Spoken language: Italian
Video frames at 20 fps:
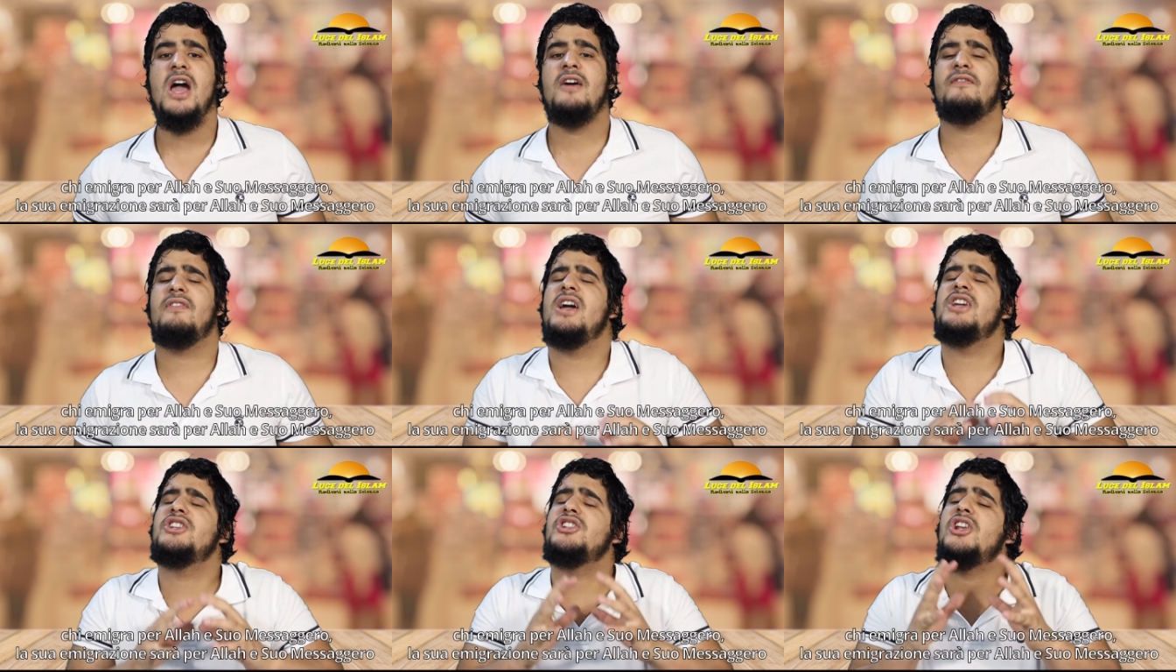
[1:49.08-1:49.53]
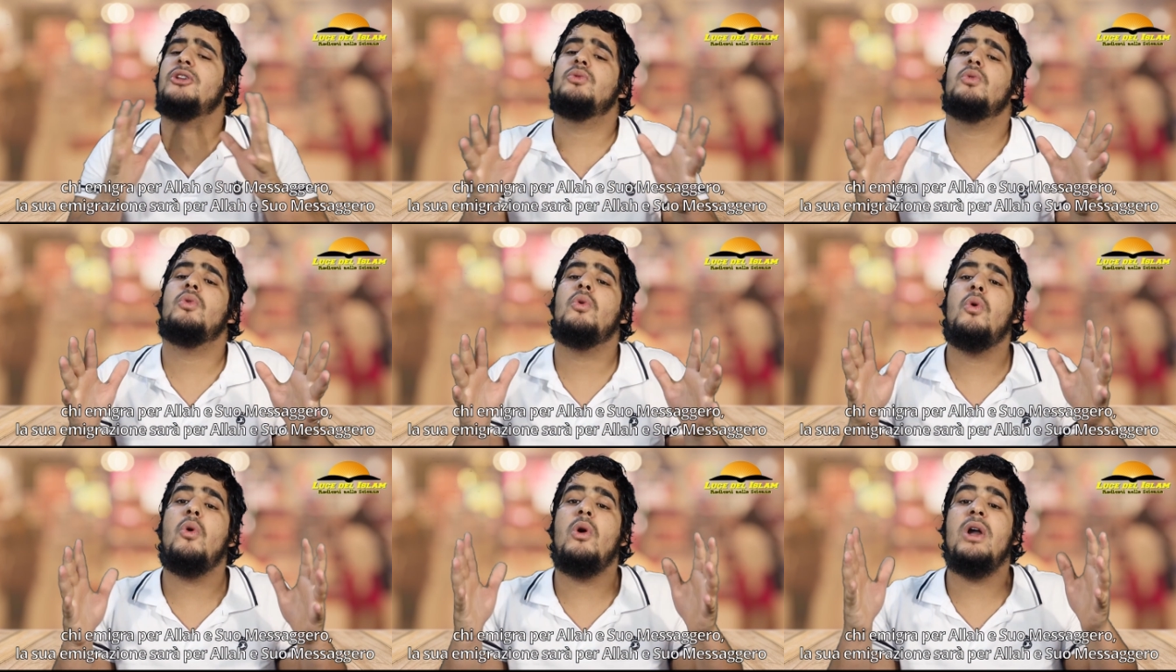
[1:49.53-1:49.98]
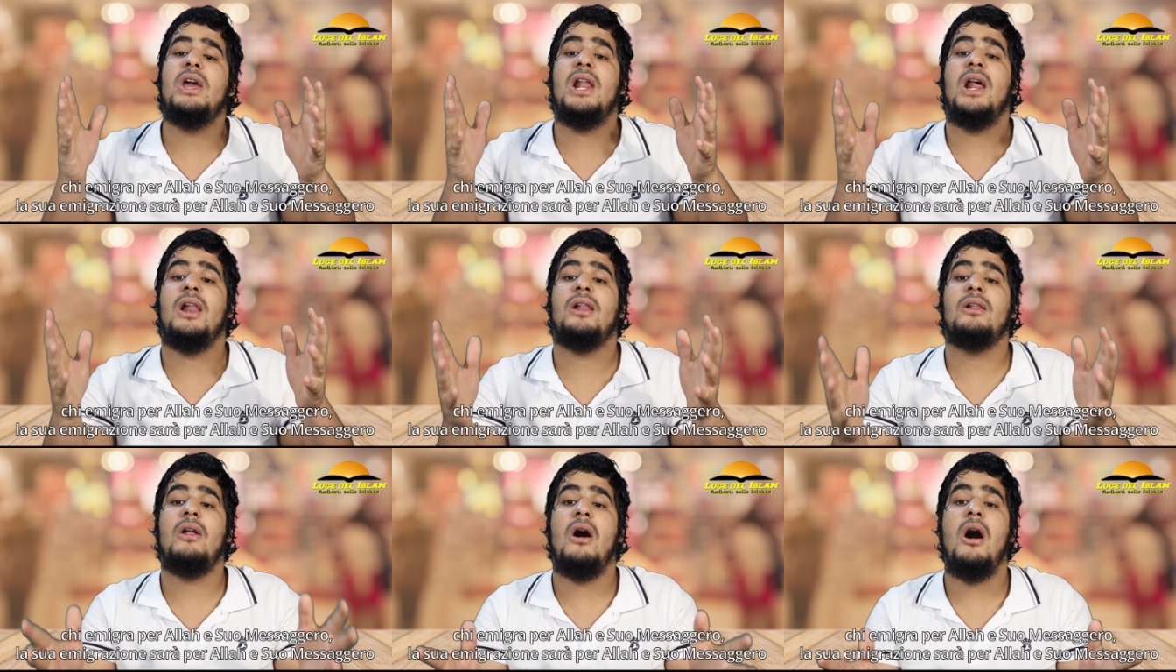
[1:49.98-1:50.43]
فهجرته إلى
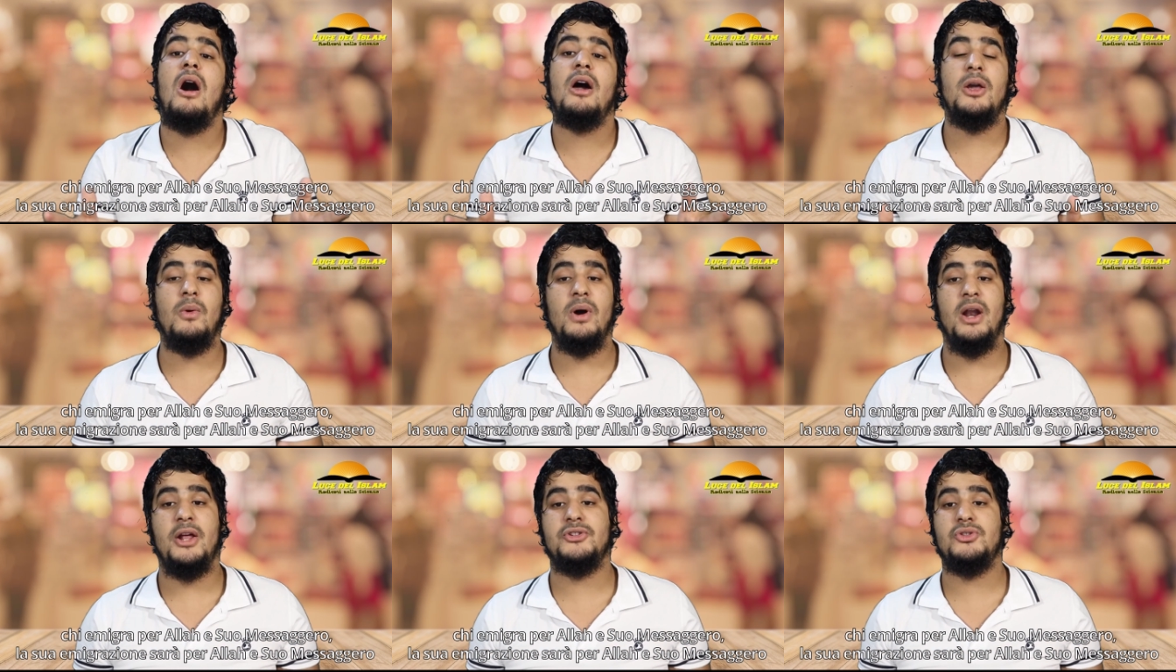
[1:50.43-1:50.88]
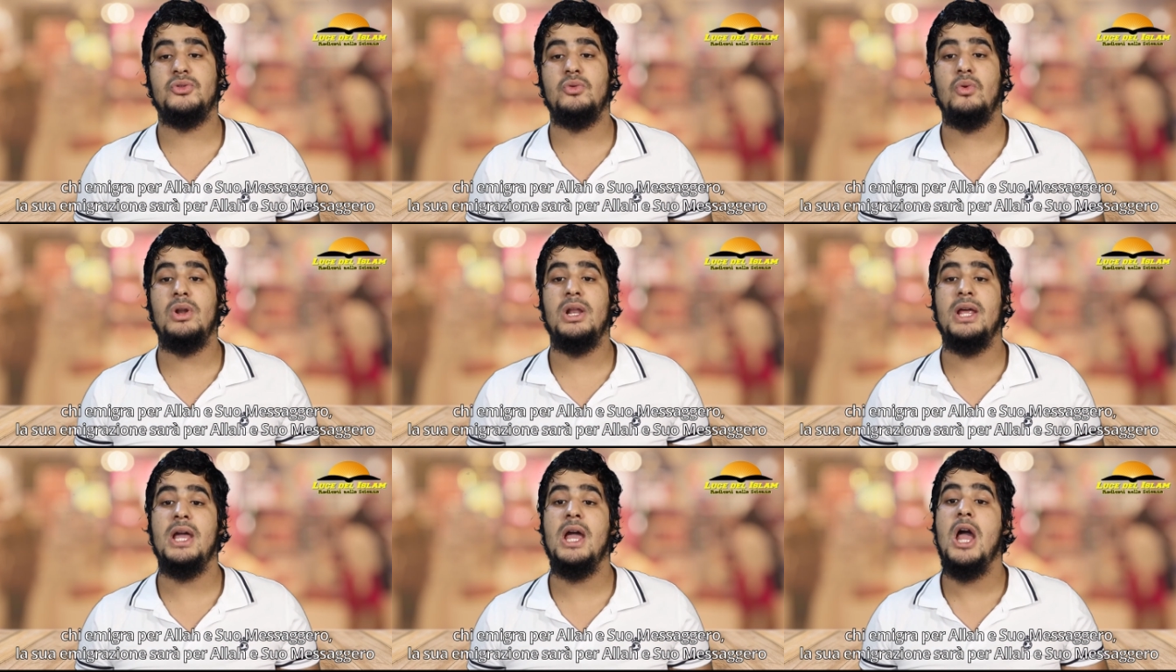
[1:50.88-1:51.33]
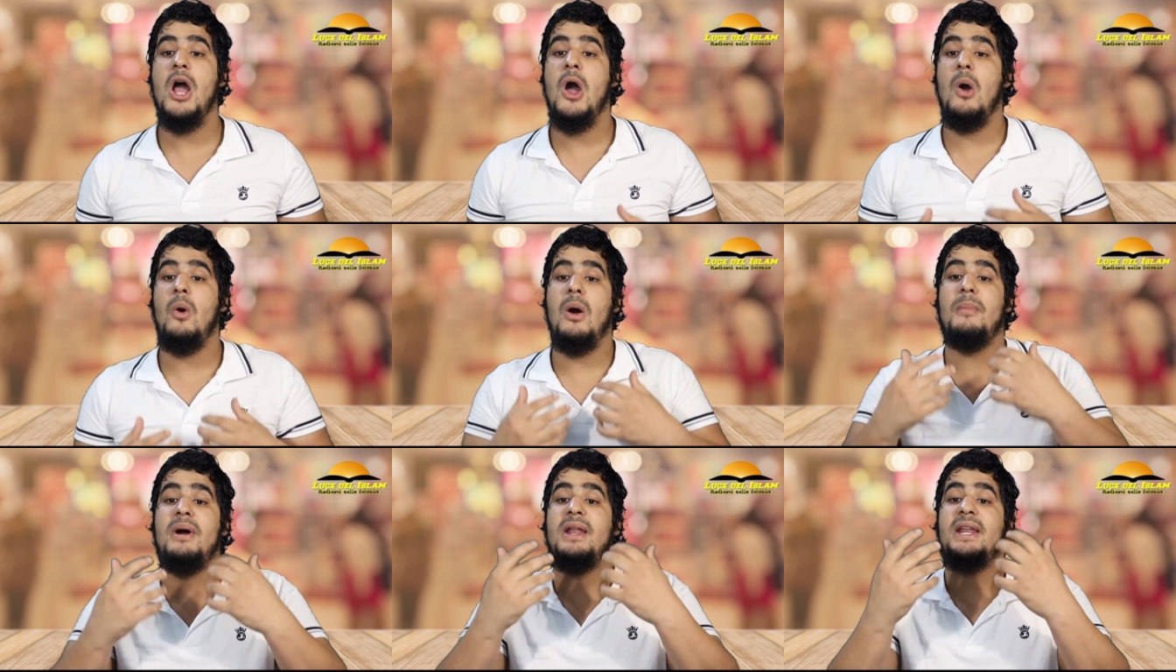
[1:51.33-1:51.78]
الله ورسوله
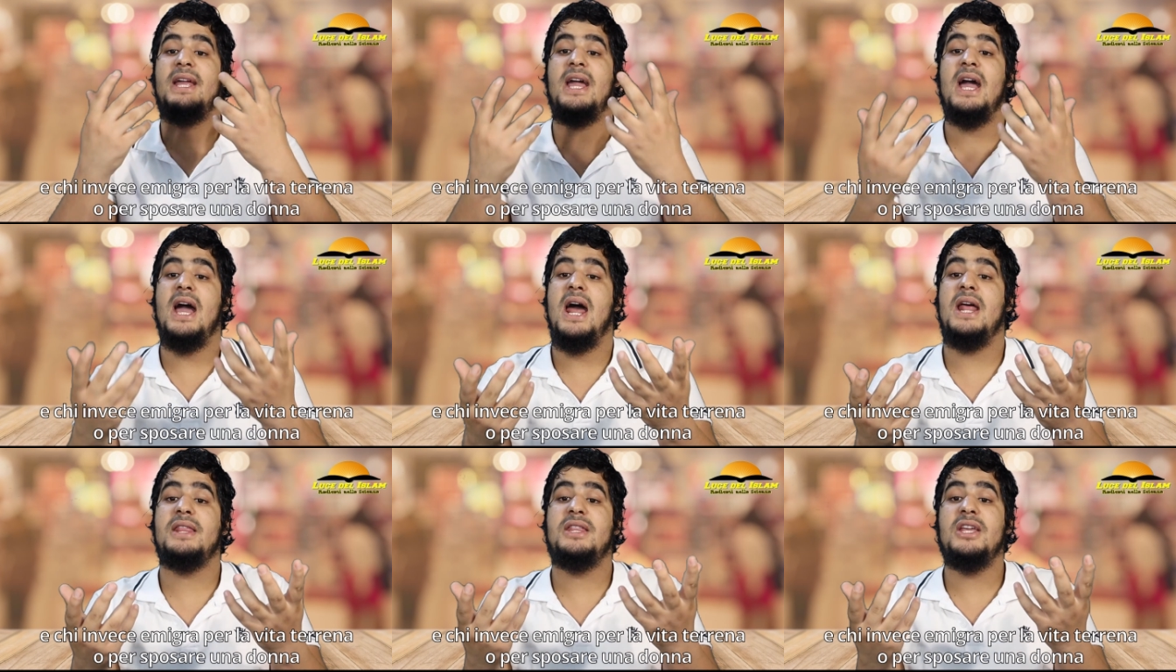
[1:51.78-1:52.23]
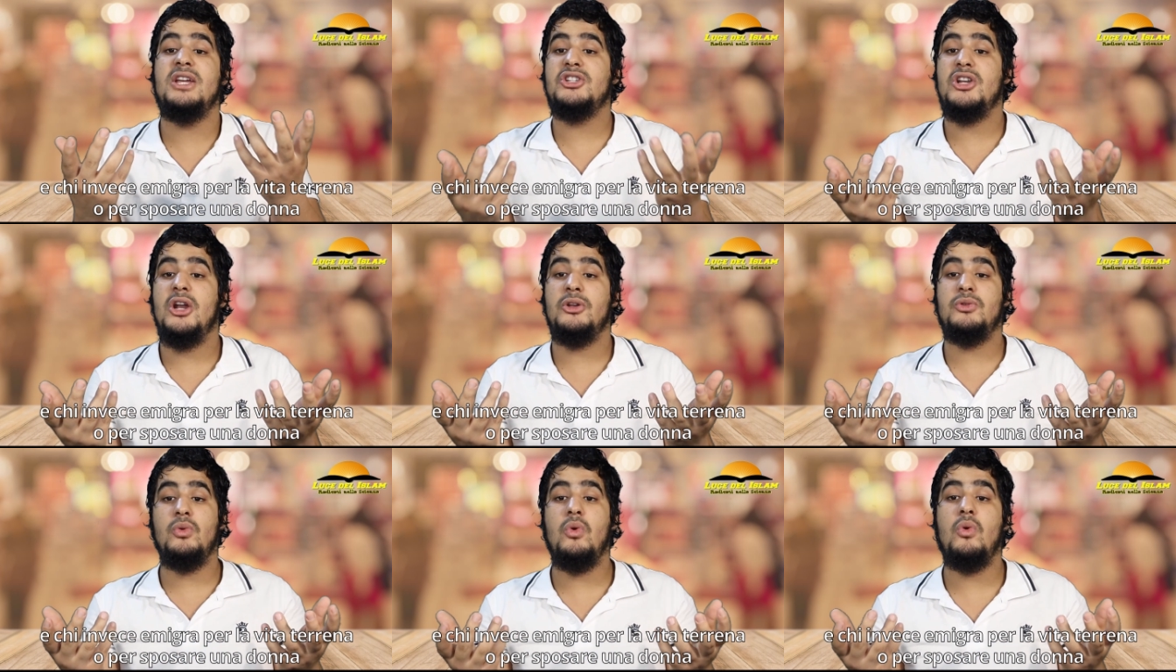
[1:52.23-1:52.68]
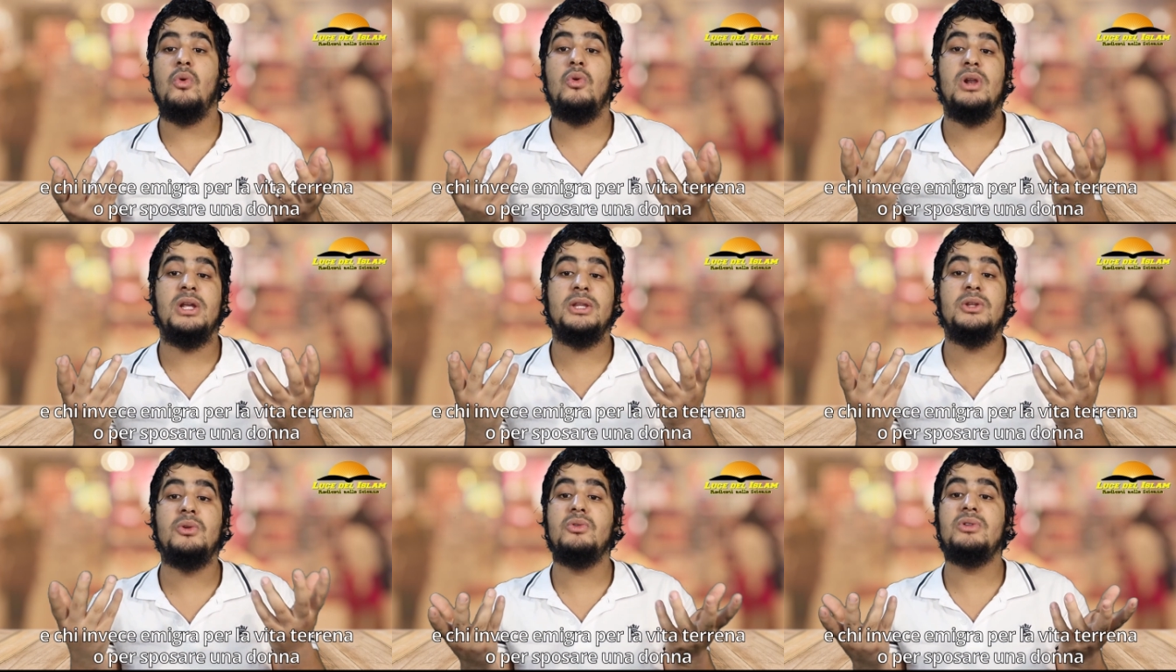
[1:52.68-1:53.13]
ومن كانت هجرته
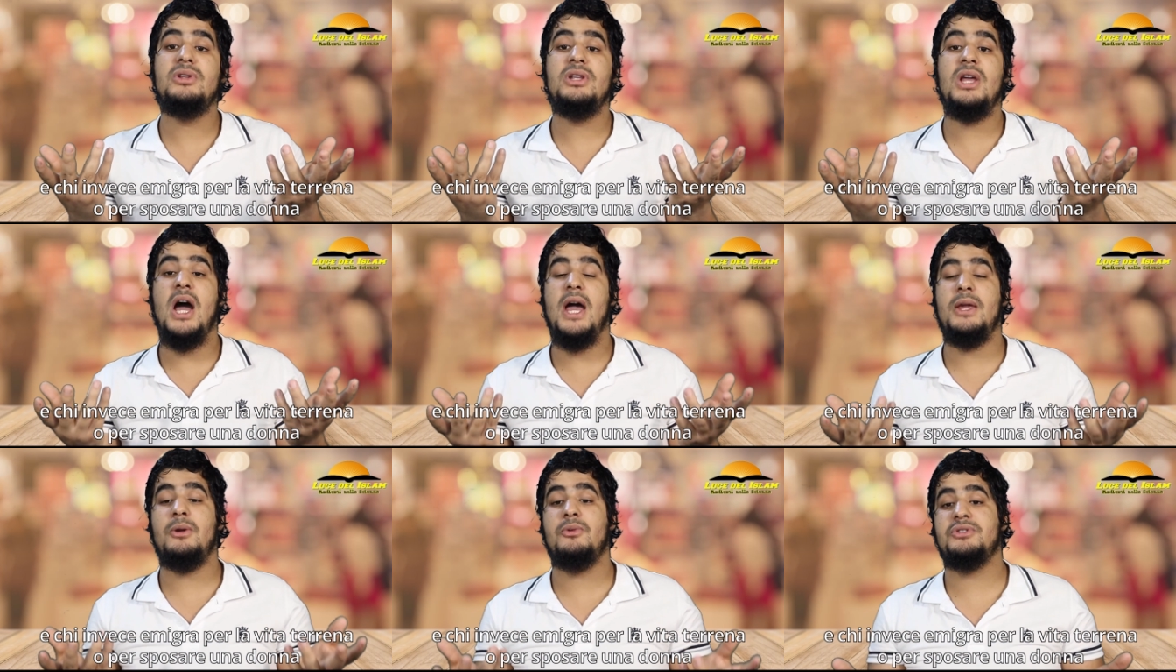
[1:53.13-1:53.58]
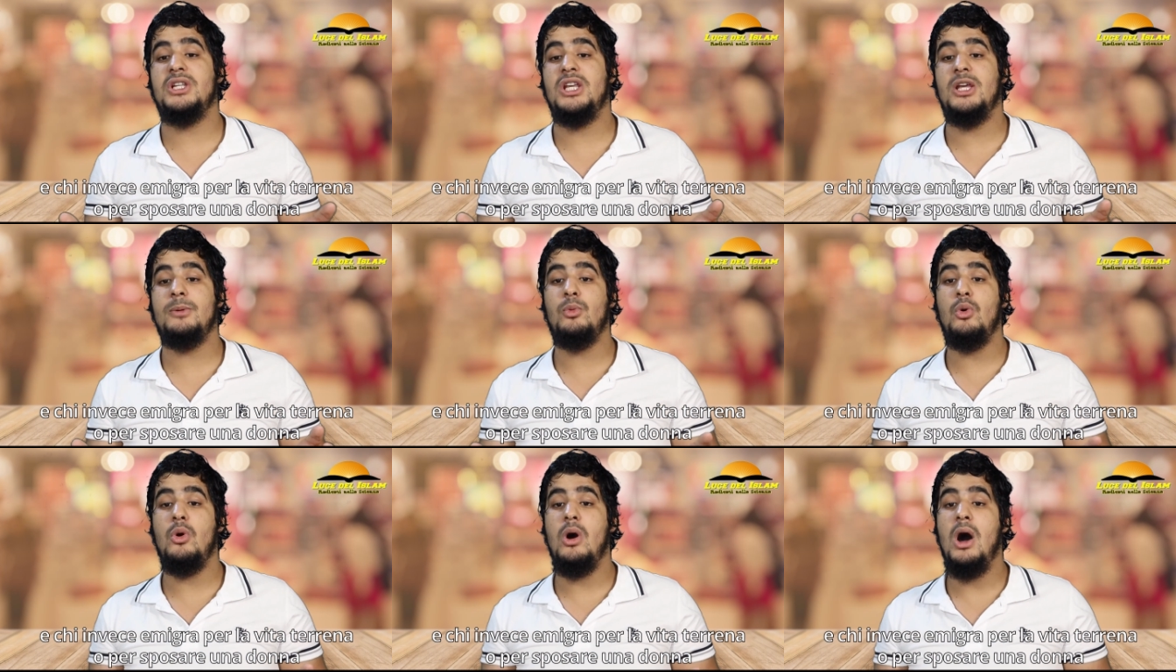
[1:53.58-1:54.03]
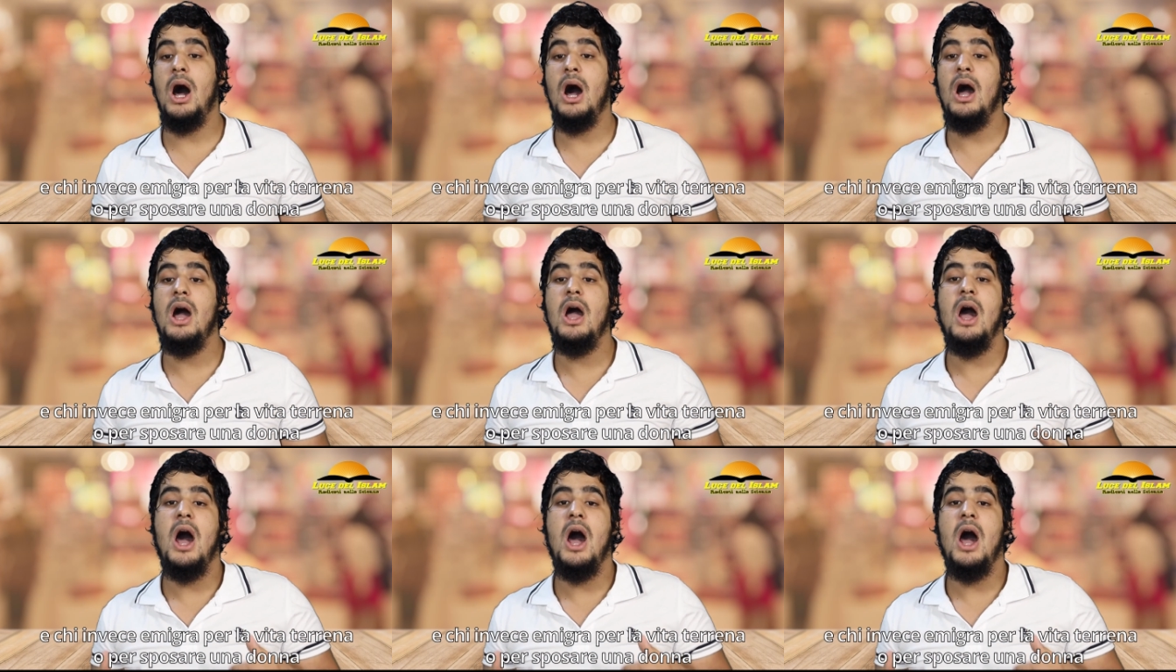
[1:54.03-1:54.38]
لدنيا يصيبها